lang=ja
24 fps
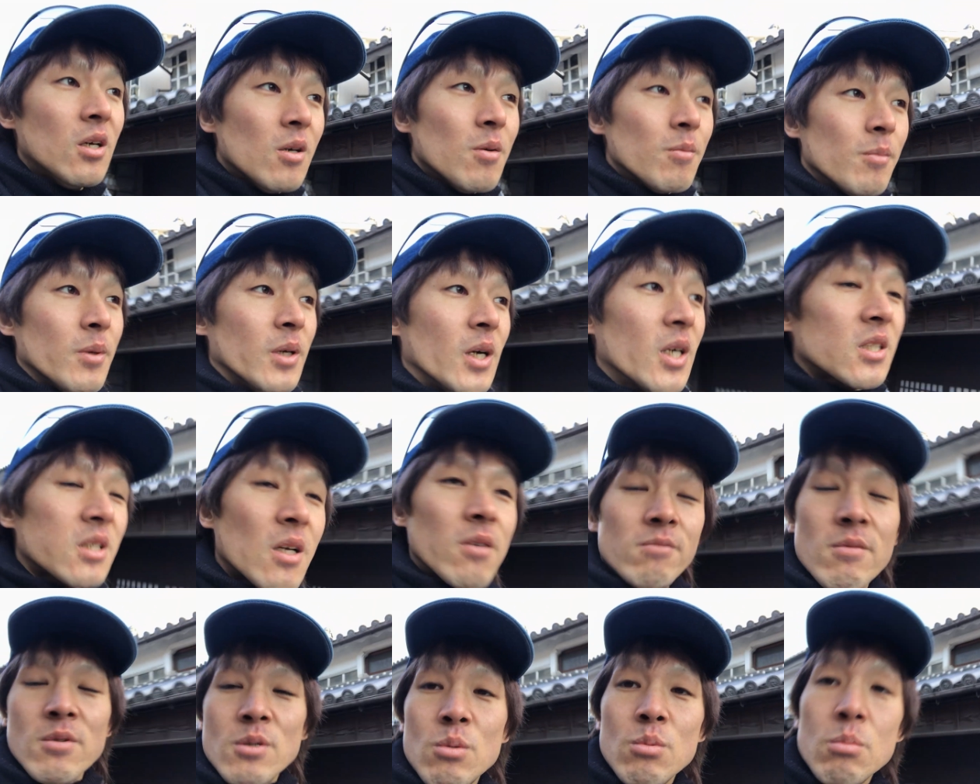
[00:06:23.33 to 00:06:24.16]
皆さ
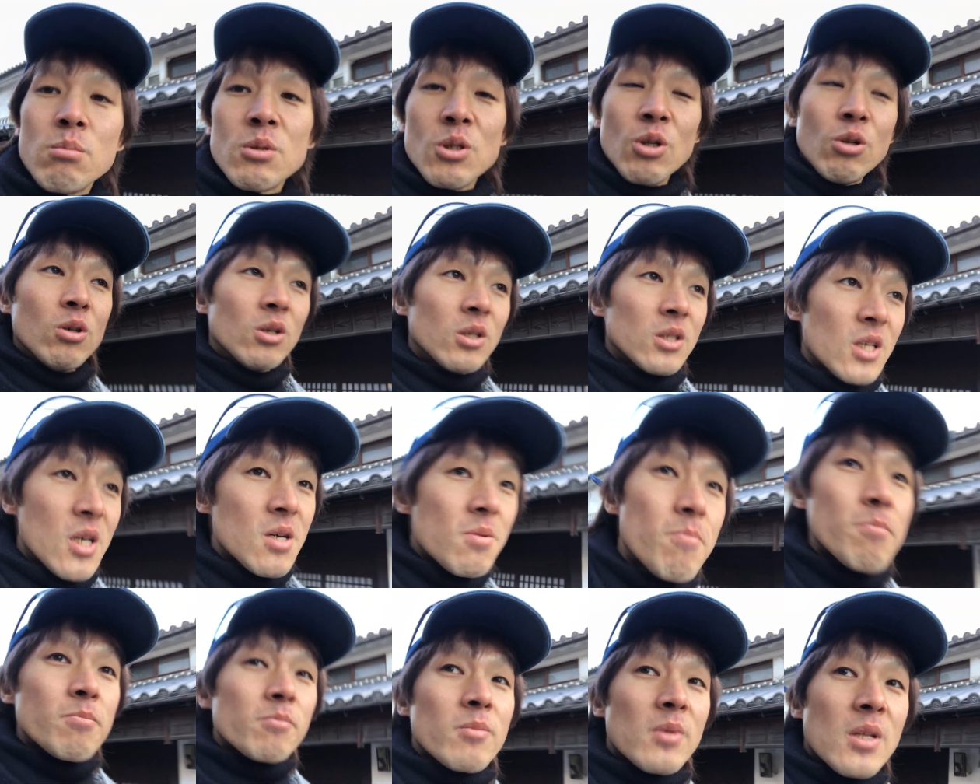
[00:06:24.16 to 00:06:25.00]
んも
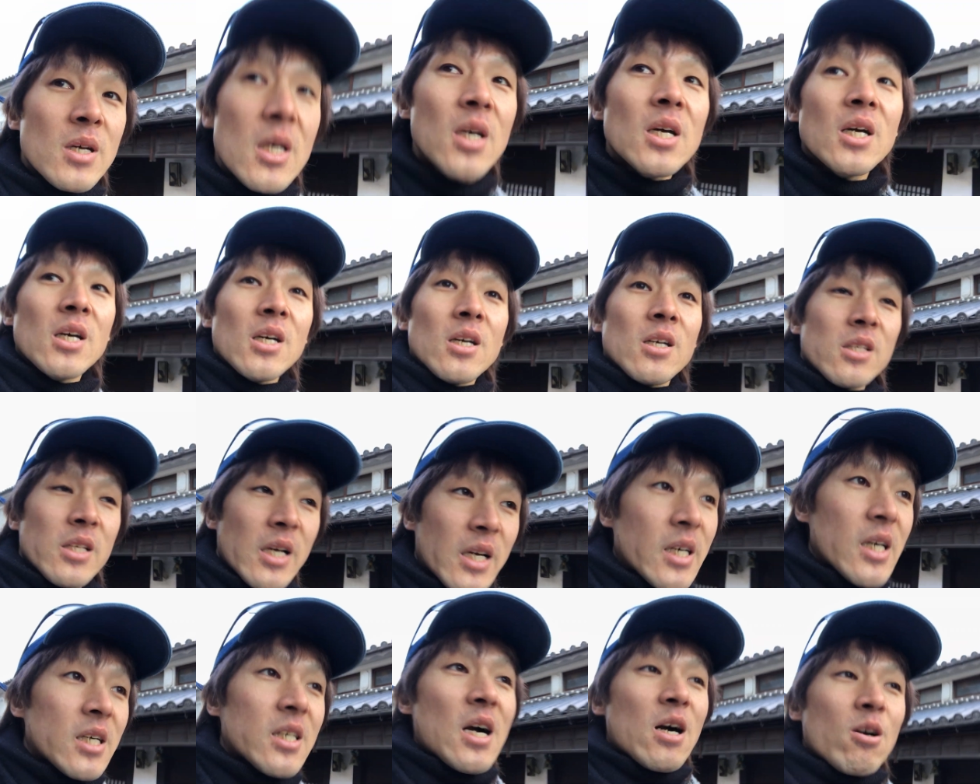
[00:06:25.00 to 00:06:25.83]
なん
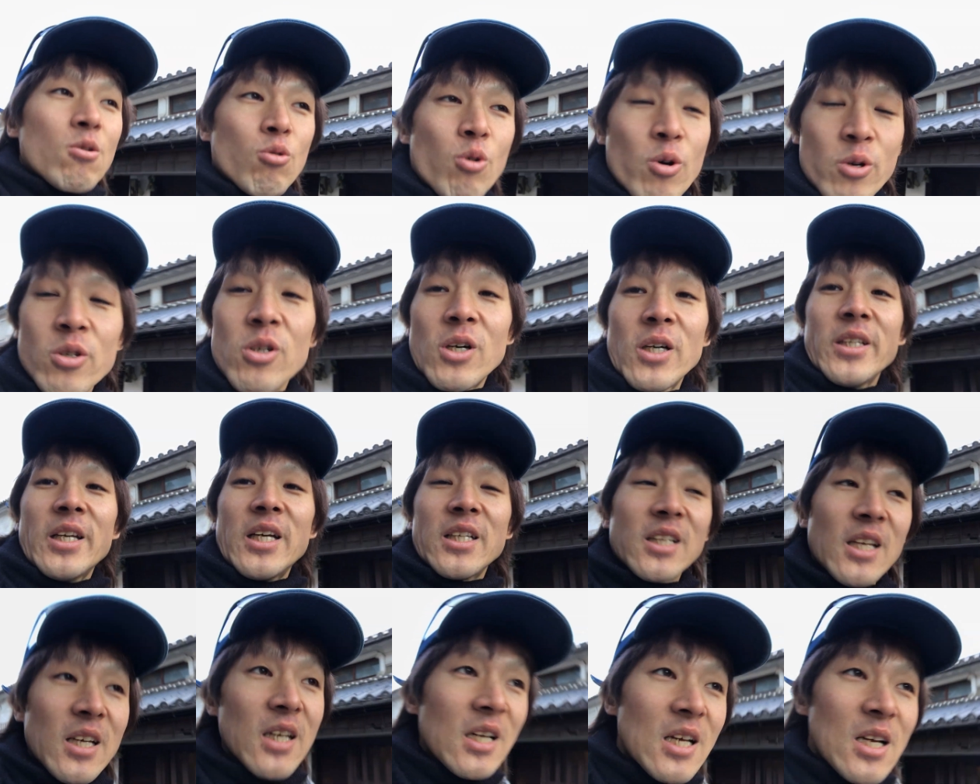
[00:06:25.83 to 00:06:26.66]
かかっこいいとかな
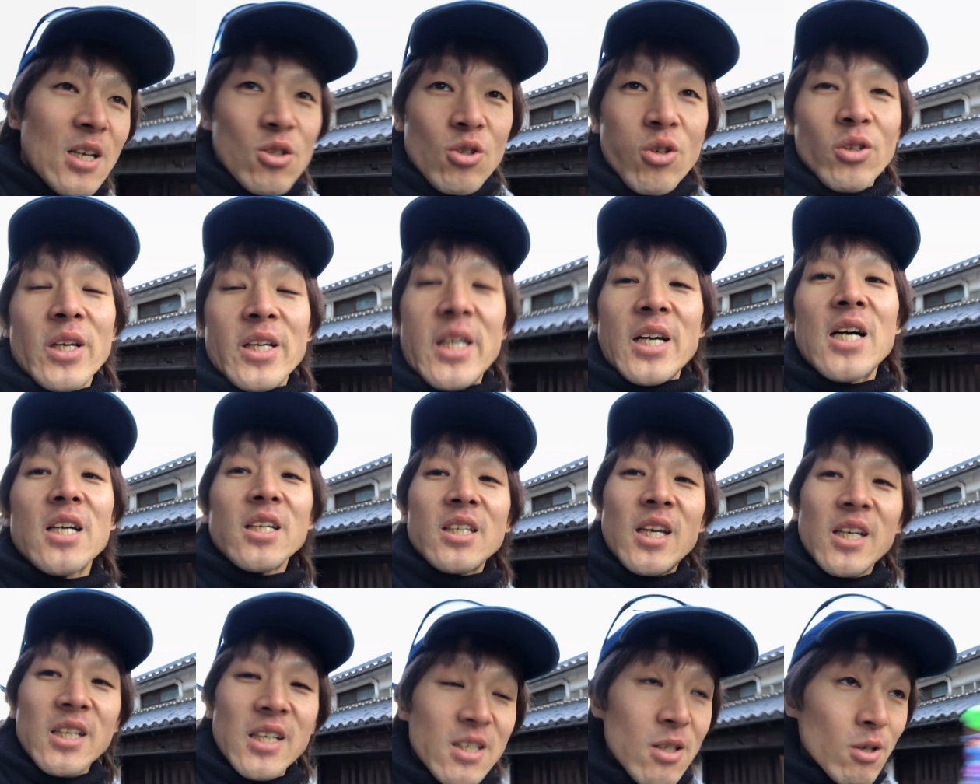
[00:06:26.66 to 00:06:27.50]
んてそんな関
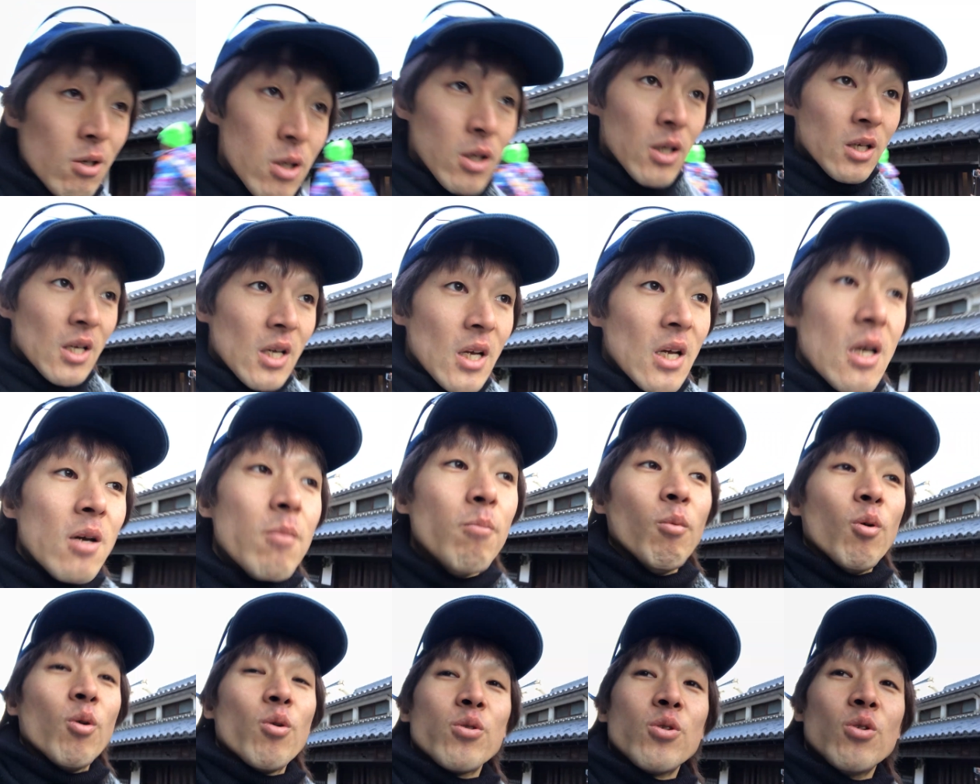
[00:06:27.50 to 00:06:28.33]
係ない
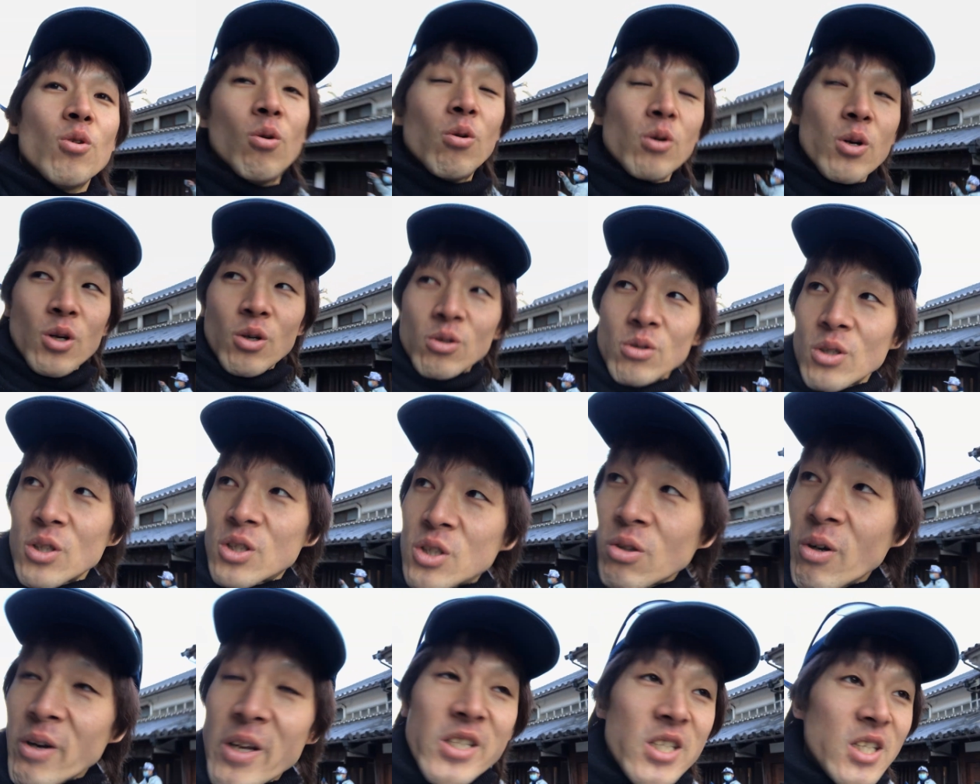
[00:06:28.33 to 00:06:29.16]
もう容量の
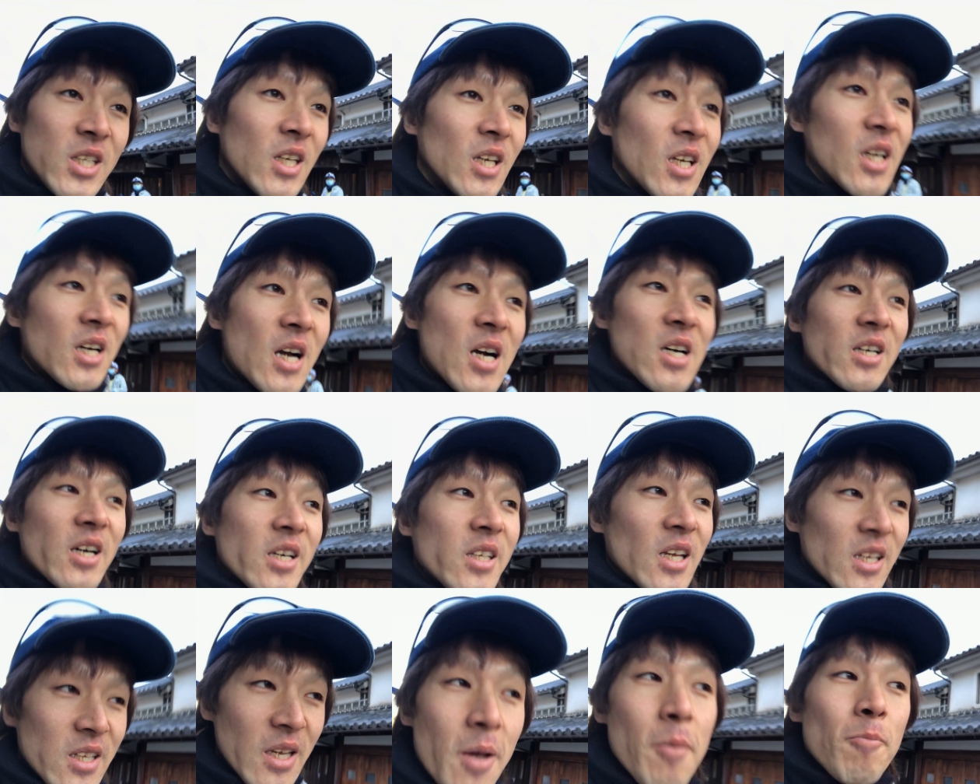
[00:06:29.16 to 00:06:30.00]
ストレッチ考え
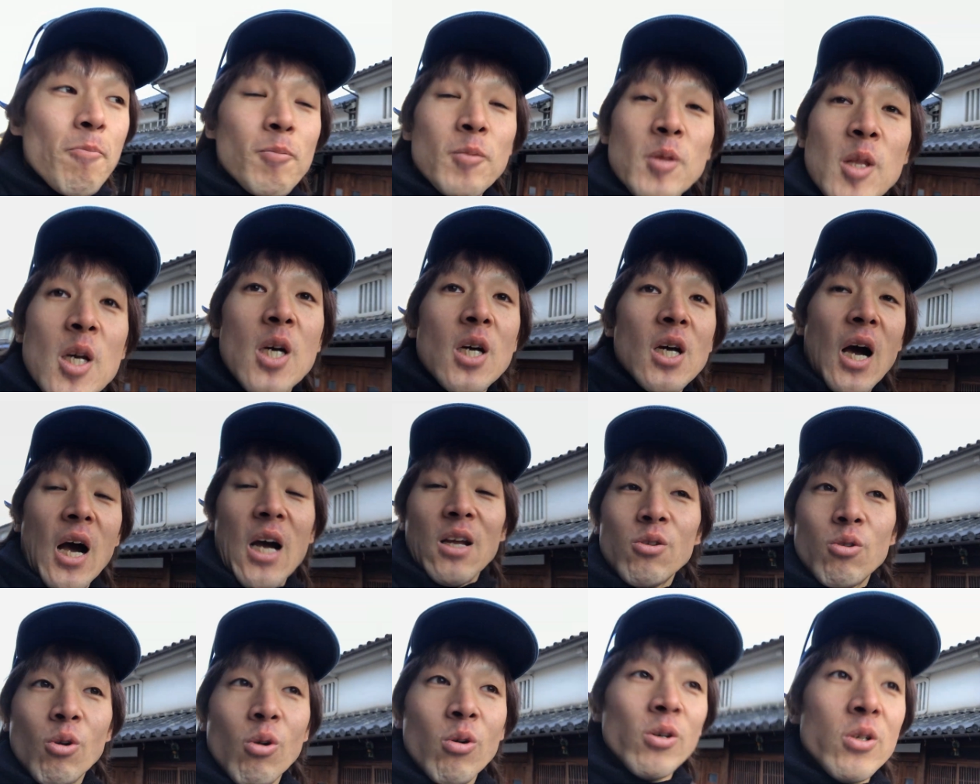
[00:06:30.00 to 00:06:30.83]
てね
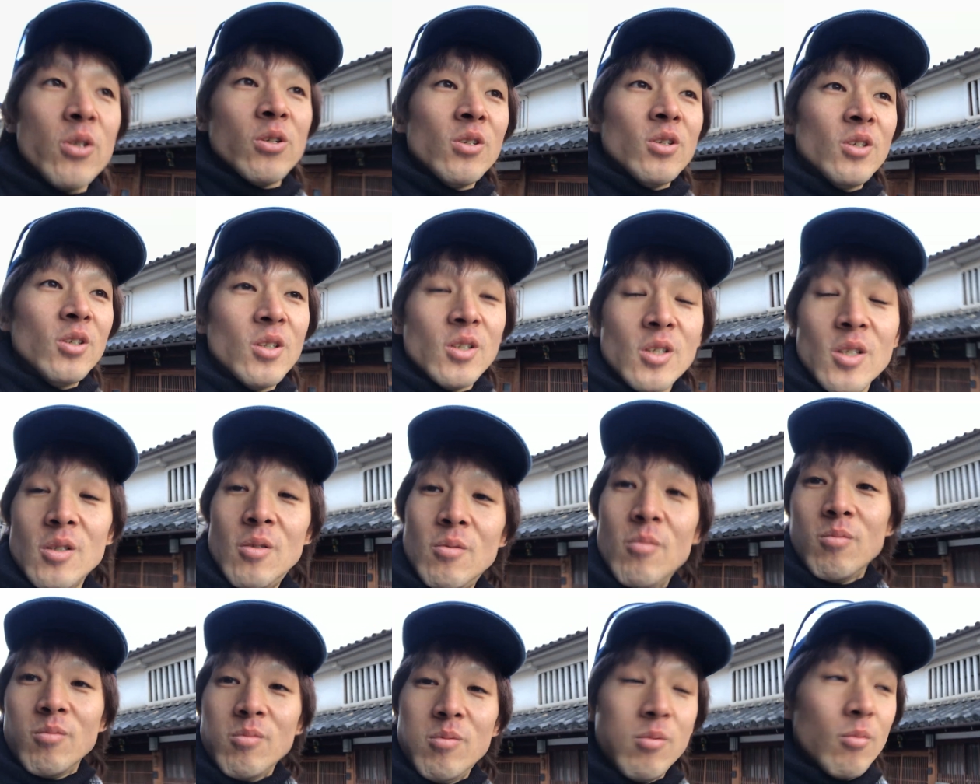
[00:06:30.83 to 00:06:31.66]
アンドロイド
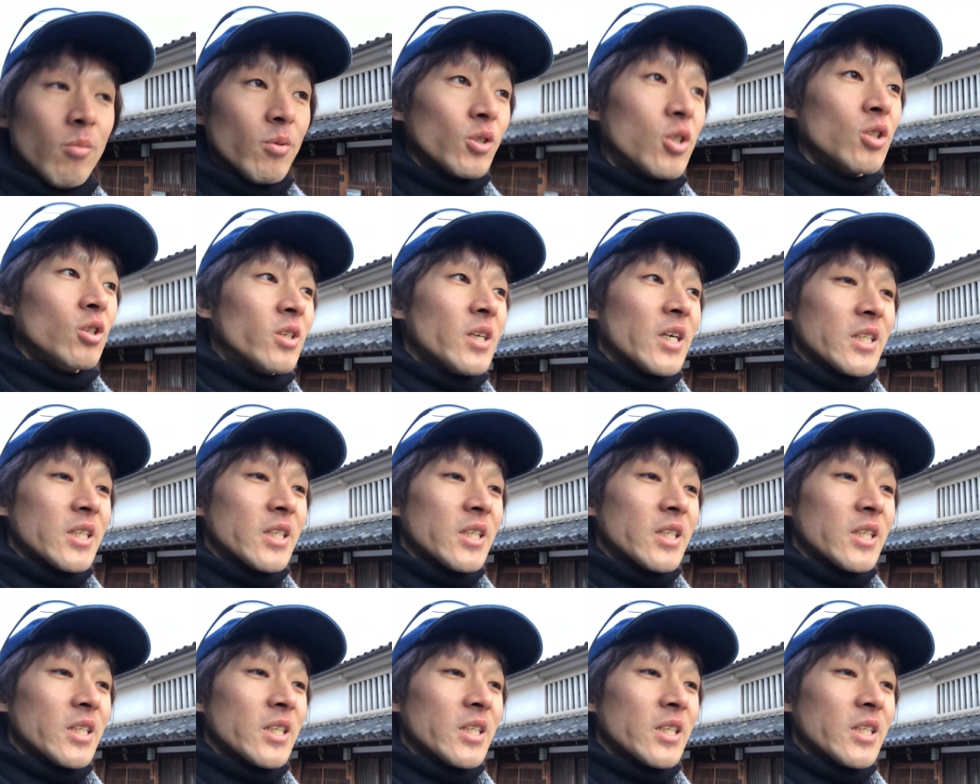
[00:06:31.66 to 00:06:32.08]
もちろん